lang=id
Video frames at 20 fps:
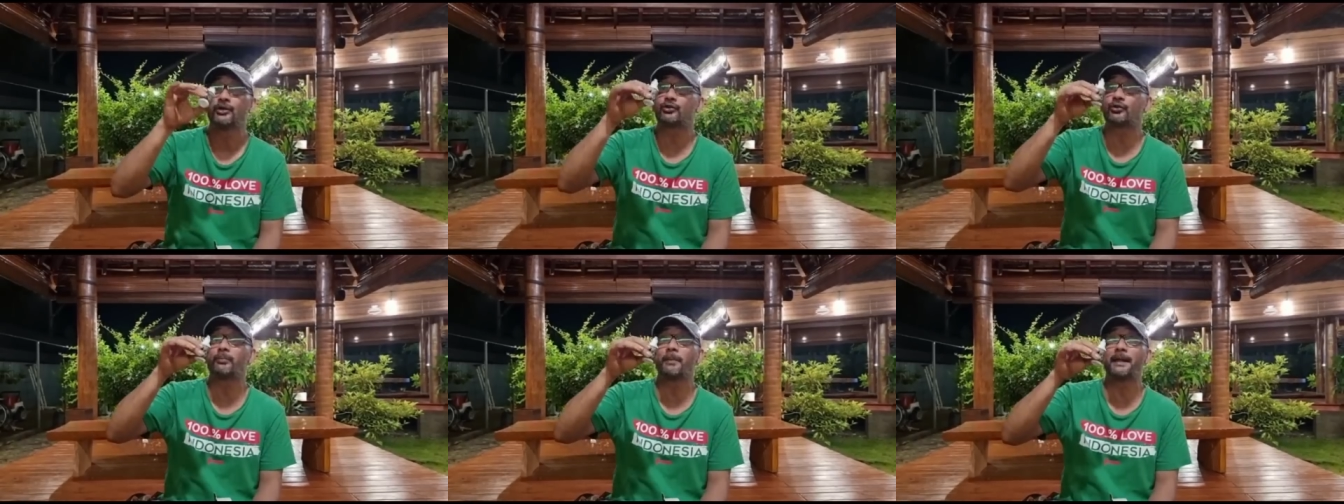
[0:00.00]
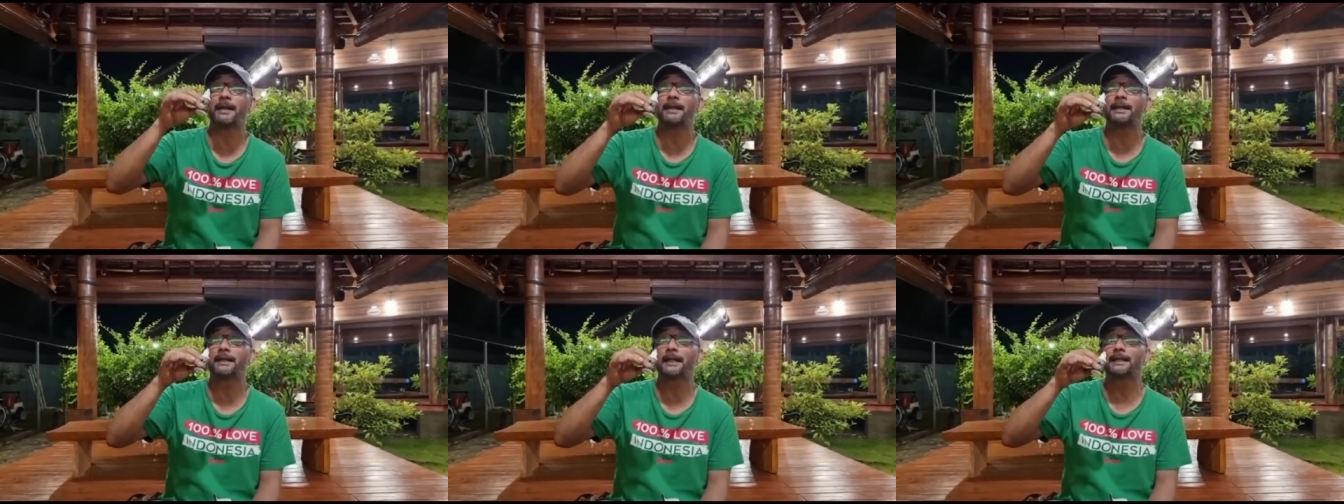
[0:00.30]
cuman
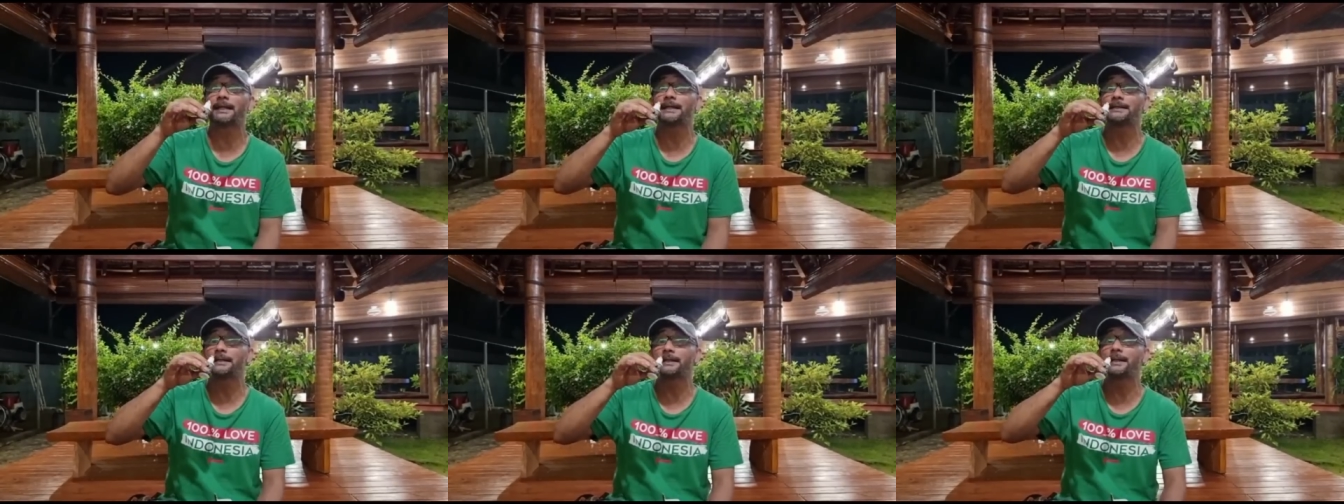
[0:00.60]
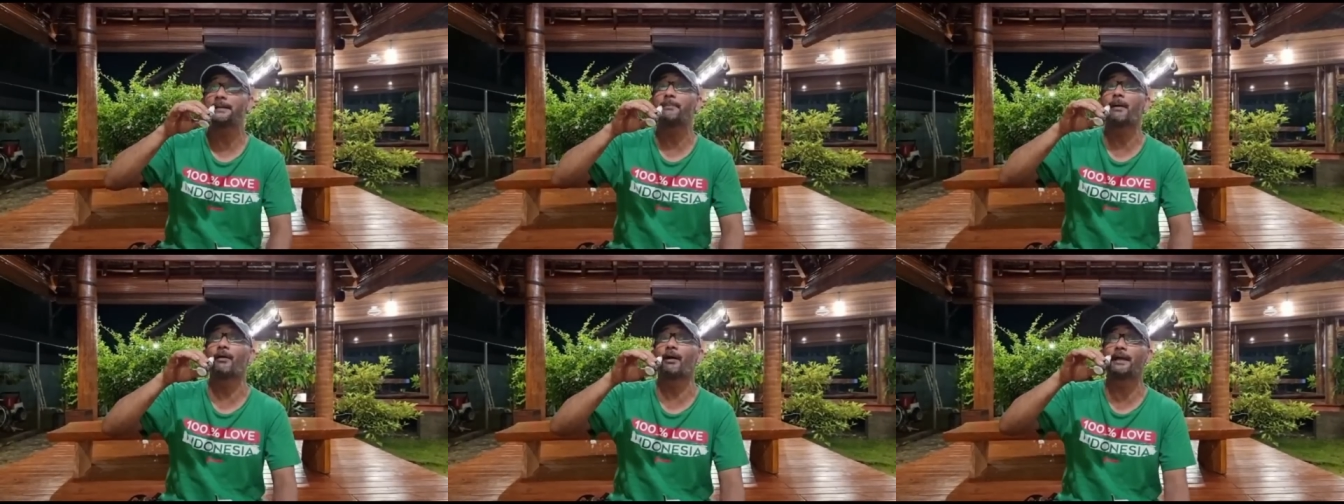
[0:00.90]
ditetesin
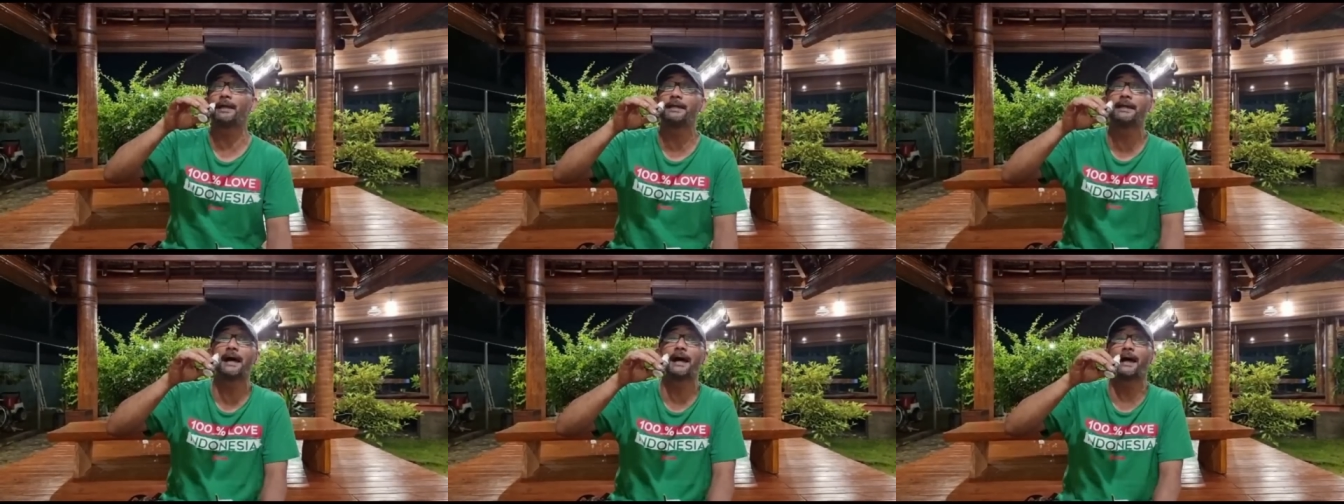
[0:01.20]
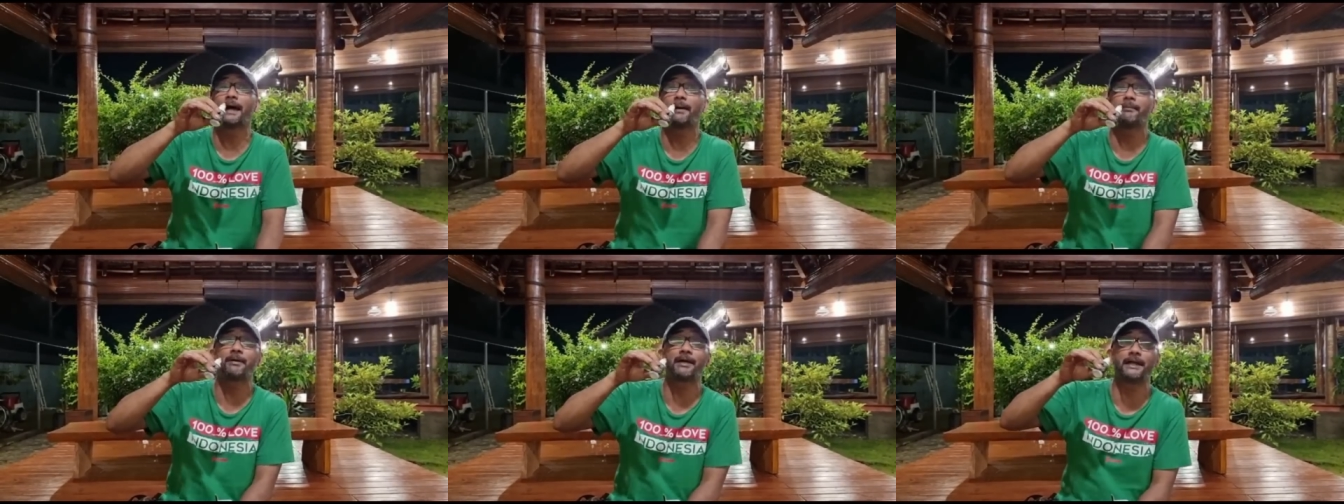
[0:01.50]
di bawah lidah
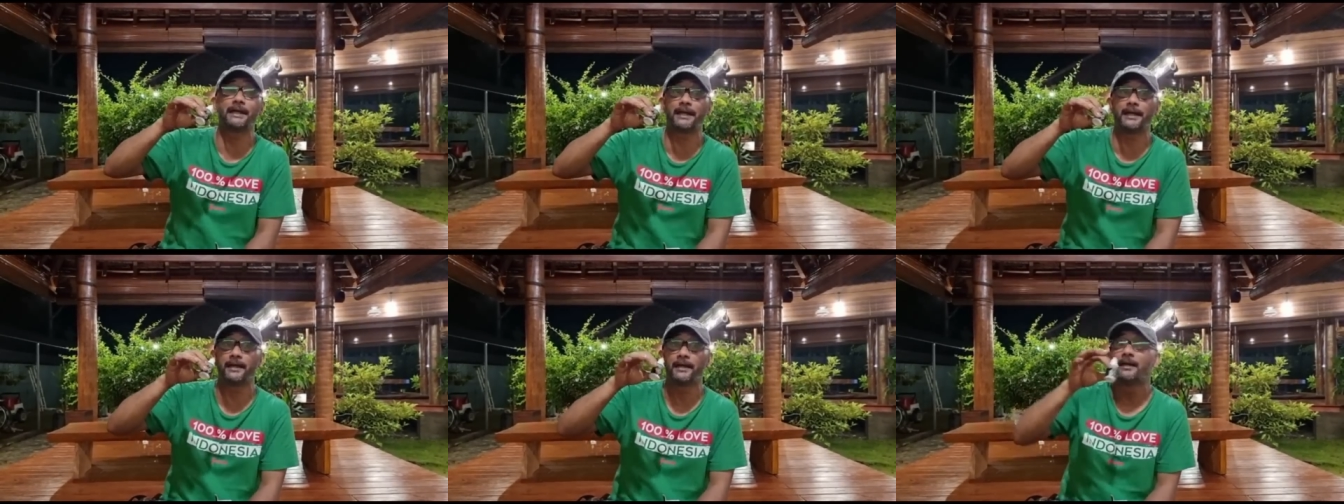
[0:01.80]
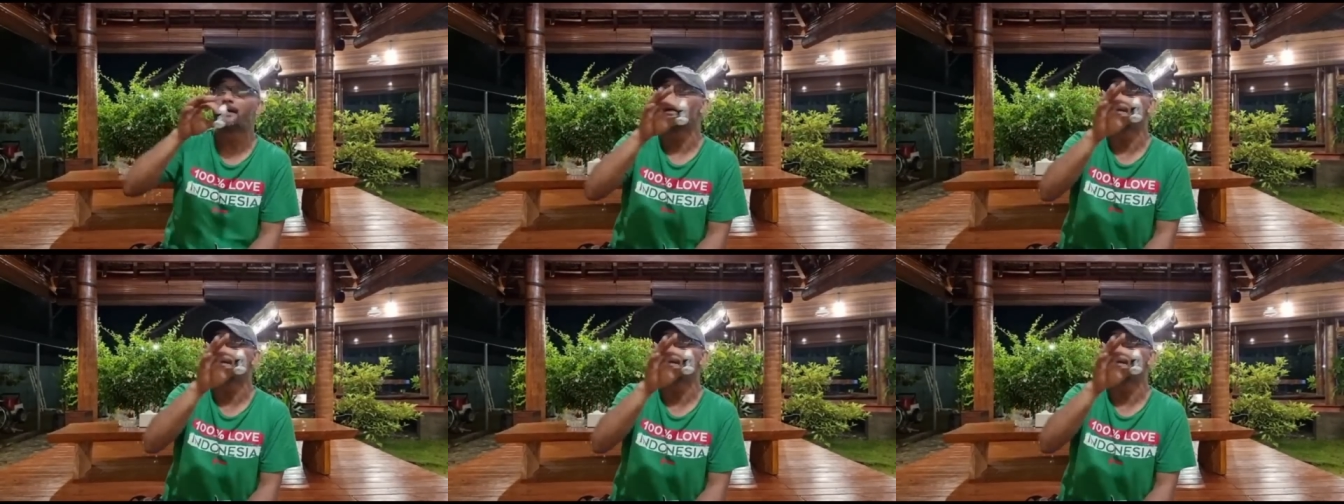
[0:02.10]
kayak begini